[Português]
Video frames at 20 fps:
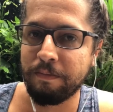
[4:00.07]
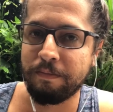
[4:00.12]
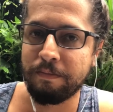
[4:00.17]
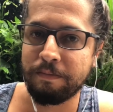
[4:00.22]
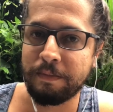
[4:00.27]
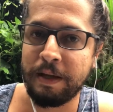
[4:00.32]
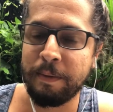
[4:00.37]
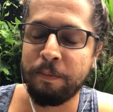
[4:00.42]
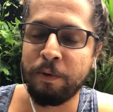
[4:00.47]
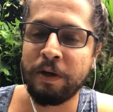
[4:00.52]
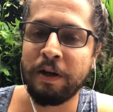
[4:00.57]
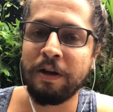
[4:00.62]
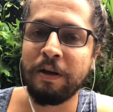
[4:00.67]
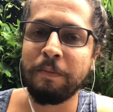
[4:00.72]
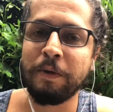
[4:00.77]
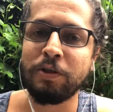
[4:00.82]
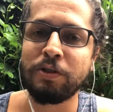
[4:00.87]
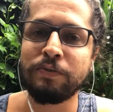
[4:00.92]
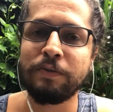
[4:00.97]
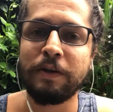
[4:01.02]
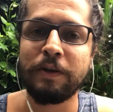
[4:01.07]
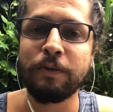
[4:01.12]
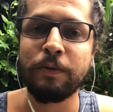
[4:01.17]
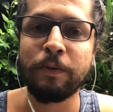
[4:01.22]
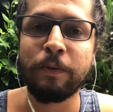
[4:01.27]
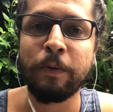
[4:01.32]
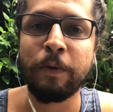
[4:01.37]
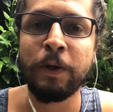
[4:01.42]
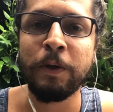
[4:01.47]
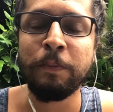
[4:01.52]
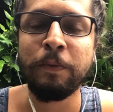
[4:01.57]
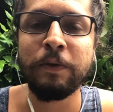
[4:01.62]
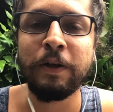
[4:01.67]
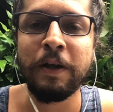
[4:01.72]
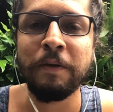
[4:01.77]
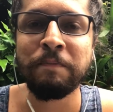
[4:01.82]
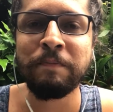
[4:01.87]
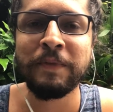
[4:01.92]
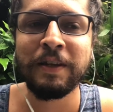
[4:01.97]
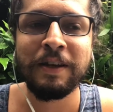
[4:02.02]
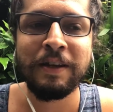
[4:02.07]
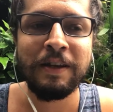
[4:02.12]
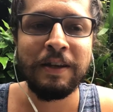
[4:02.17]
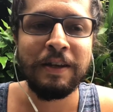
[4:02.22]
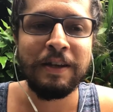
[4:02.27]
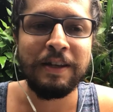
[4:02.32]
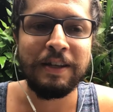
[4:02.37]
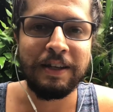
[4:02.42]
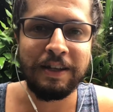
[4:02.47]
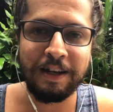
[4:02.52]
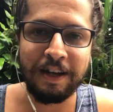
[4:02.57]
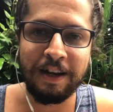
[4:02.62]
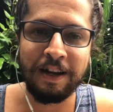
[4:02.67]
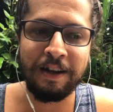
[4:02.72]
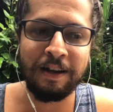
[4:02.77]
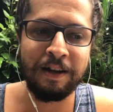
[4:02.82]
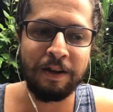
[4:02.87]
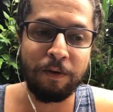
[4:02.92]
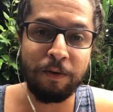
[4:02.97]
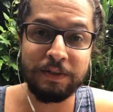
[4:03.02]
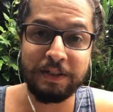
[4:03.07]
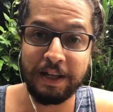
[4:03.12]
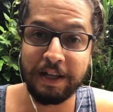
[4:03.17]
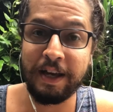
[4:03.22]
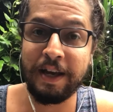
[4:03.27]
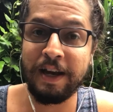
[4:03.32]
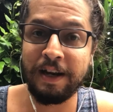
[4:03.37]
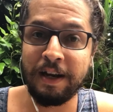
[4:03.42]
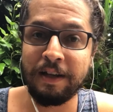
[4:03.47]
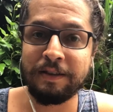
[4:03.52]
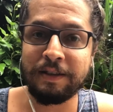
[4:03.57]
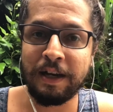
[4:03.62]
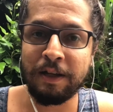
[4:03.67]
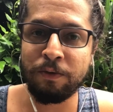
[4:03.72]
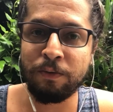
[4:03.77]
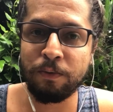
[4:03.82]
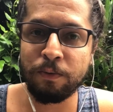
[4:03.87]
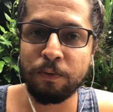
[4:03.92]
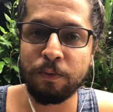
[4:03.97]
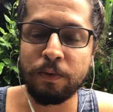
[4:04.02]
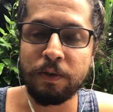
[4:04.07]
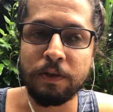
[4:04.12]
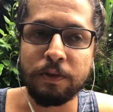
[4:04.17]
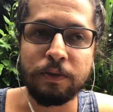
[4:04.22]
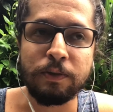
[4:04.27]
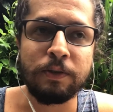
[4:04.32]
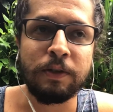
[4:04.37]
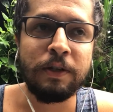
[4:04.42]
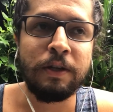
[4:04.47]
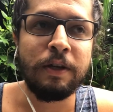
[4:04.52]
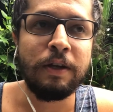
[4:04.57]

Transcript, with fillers: temporariamente fora do corpo, né? E ela consegue relatar tudo isso.